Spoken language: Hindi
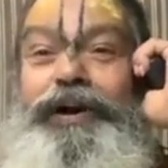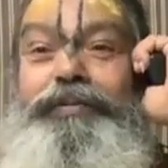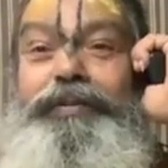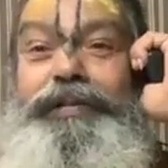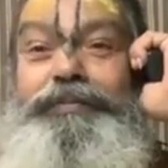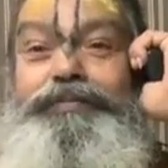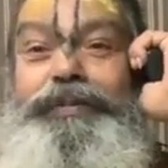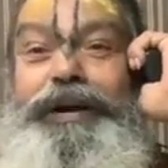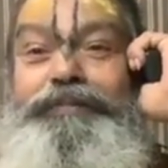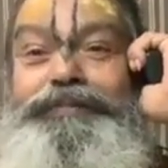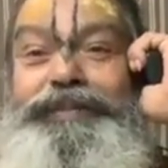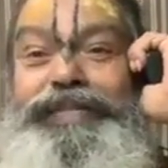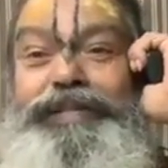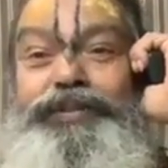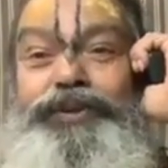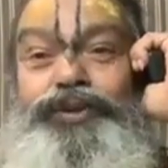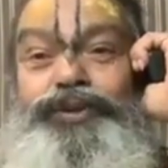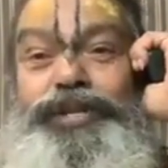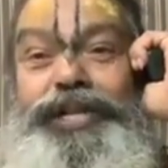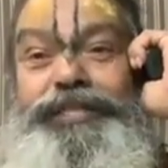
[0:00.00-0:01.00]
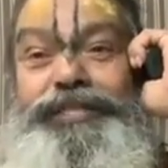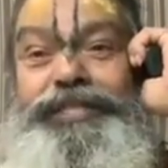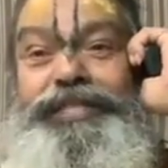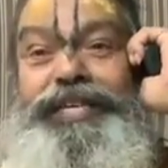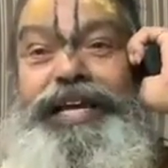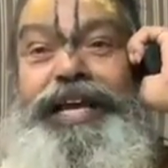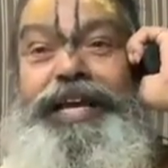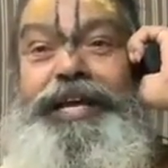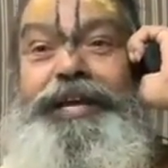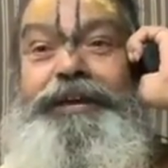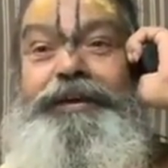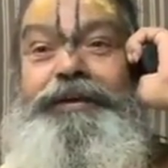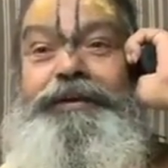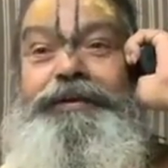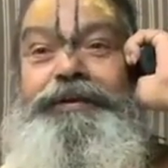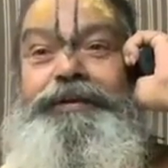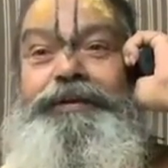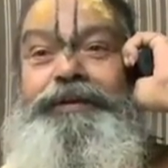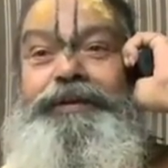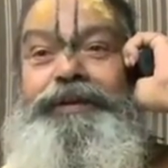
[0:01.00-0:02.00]
भगवत प्राप्ति हो सकती है
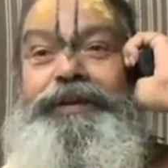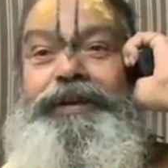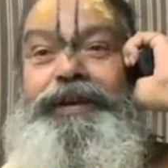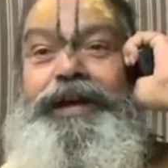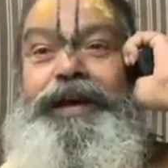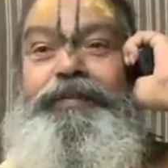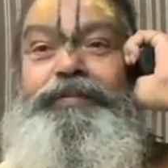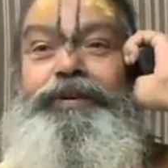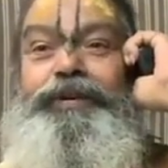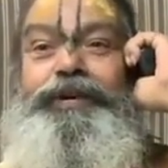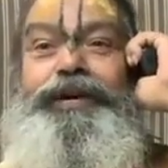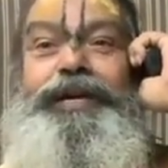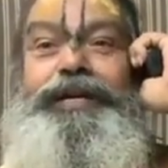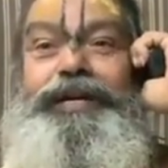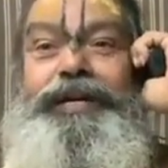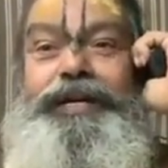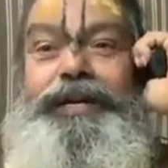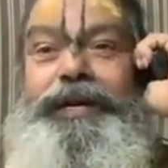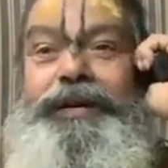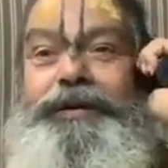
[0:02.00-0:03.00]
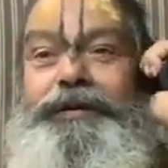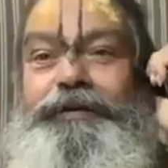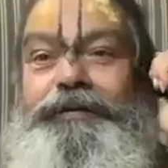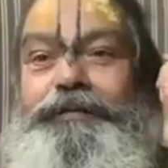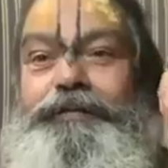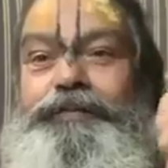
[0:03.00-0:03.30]
आप लोग कहिए ना